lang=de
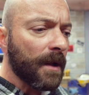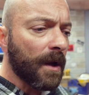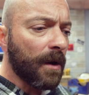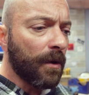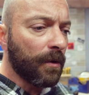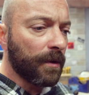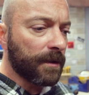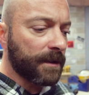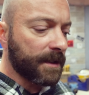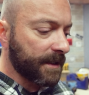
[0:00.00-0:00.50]

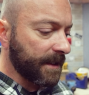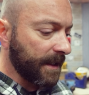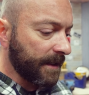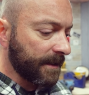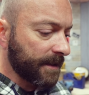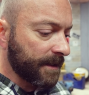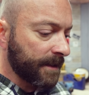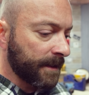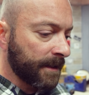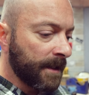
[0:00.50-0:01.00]
Und das
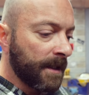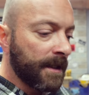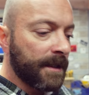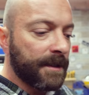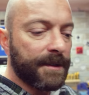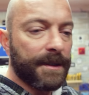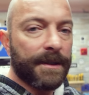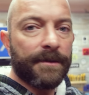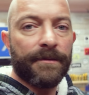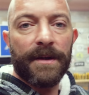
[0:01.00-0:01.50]
Ganze
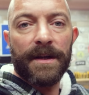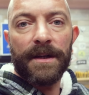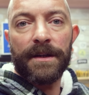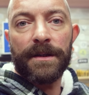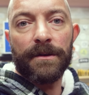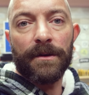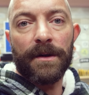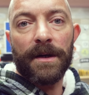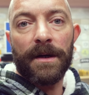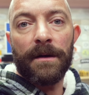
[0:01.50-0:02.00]
sieht vielleicht
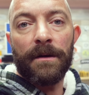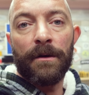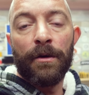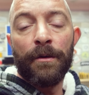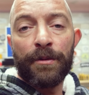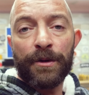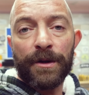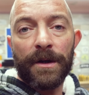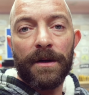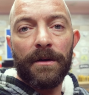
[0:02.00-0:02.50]
sogar
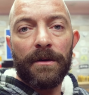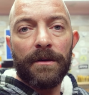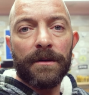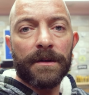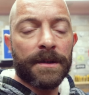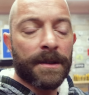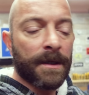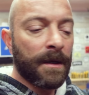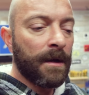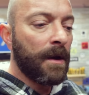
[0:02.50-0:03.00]
hübscher
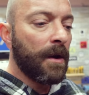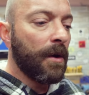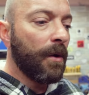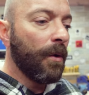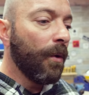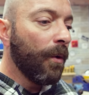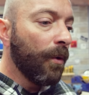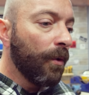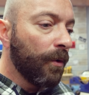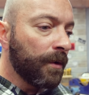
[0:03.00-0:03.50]
aus
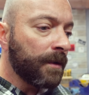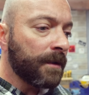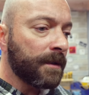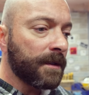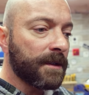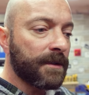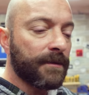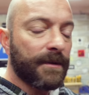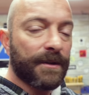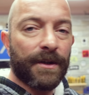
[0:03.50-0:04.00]
und
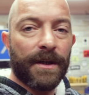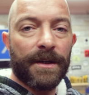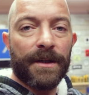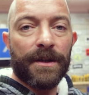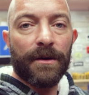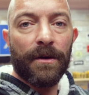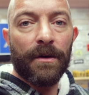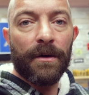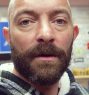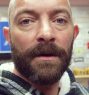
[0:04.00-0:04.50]
ist
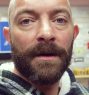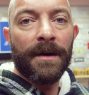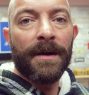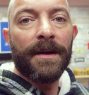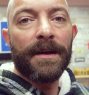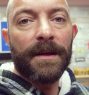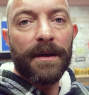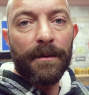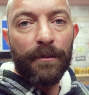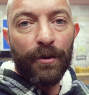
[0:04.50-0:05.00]
wahrscheinlich auch
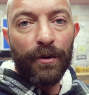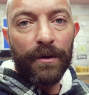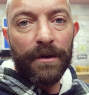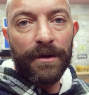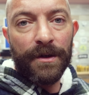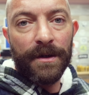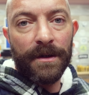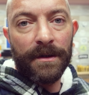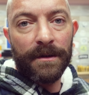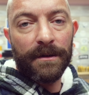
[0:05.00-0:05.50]

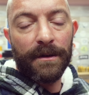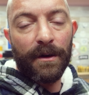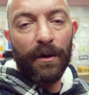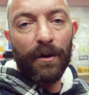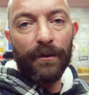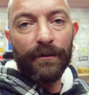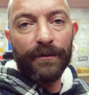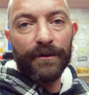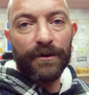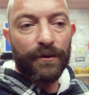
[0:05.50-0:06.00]
gemütlicher
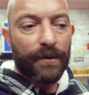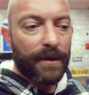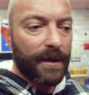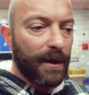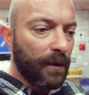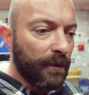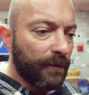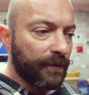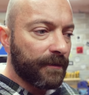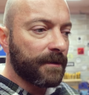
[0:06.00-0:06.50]
drauf zu
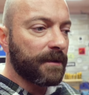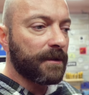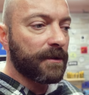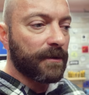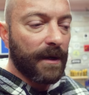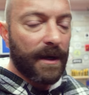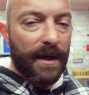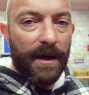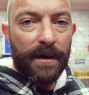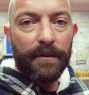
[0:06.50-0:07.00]
laufen,
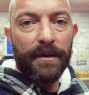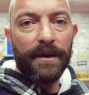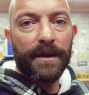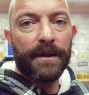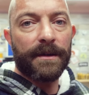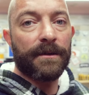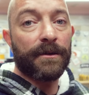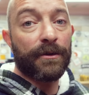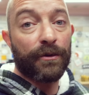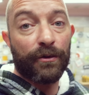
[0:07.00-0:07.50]
zu
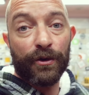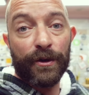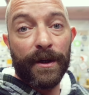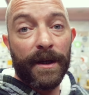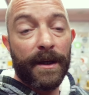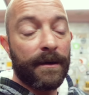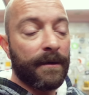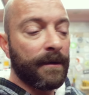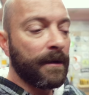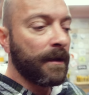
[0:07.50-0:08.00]
arbeiten, zu
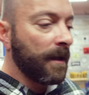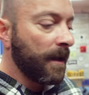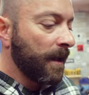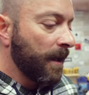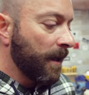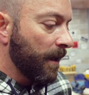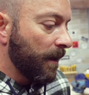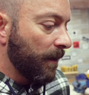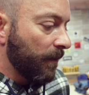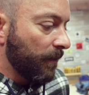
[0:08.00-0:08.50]
stehen
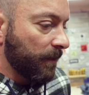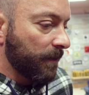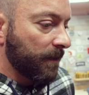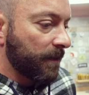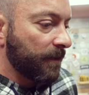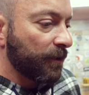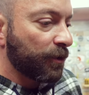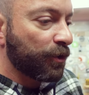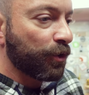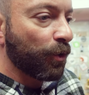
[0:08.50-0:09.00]

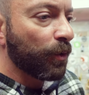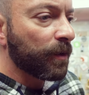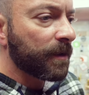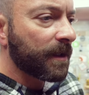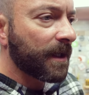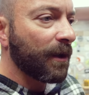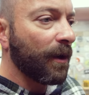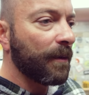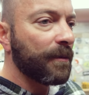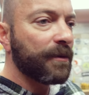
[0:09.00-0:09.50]
und
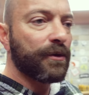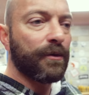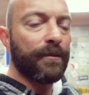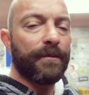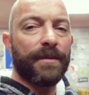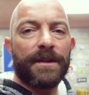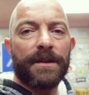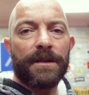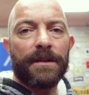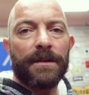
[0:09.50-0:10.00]
schont, glaube ich, so ein
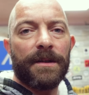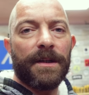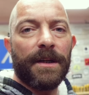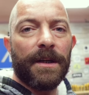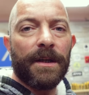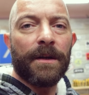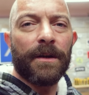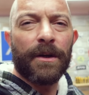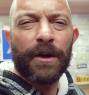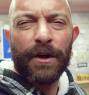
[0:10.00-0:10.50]
bisschen
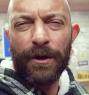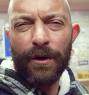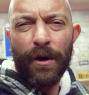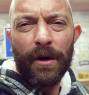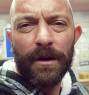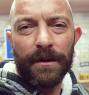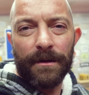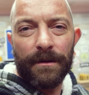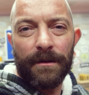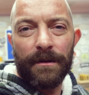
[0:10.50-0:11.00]
die
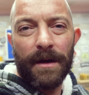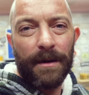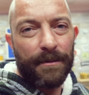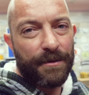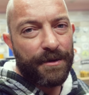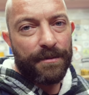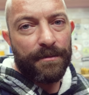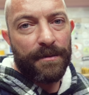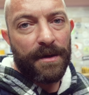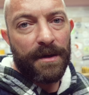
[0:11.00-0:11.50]
Knochen, habe
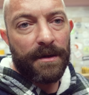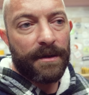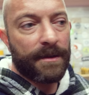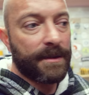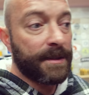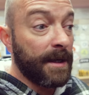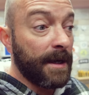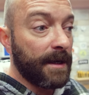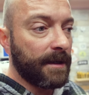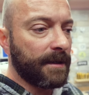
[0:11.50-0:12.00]
ich mir
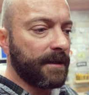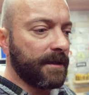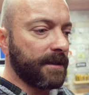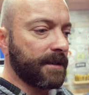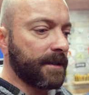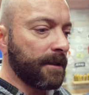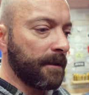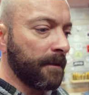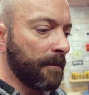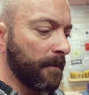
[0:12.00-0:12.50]
sagen
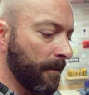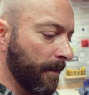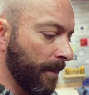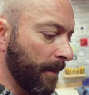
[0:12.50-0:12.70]
lassen.